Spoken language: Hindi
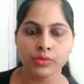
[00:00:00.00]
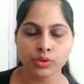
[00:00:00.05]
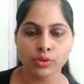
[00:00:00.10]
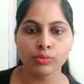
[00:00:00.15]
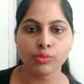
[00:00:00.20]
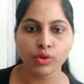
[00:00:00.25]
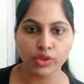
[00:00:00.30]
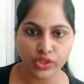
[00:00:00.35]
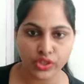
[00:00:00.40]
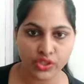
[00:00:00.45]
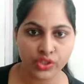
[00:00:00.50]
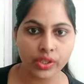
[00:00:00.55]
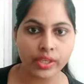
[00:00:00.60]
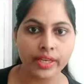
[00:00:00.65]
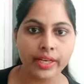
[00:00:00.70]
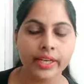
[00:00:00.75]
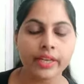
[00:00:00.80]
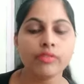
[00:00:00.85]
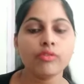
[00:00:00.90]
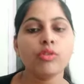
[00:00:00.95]
जो
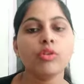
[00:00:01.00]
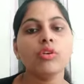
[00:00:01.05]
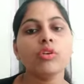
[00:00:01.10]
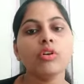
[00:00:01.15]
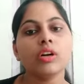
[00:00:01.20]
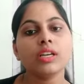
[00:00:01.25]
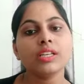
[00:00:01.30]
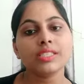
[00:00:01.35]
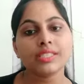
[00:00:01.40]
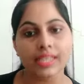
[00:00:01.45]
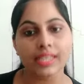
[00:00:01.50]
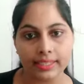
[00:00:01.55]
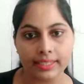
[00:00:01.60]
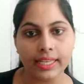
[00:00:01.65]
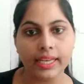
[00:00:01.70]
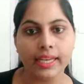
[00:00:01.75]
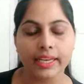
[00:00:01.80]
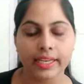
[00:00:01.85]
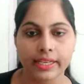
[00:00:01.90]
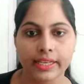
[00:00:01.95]
मॉइस्चर है वो अगर
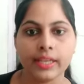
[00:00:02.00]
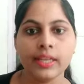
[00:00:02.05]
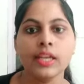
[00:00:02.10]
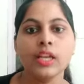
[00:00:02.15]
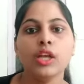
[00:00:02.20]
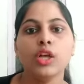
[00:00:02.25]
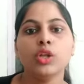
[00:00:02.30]
ज्यादा है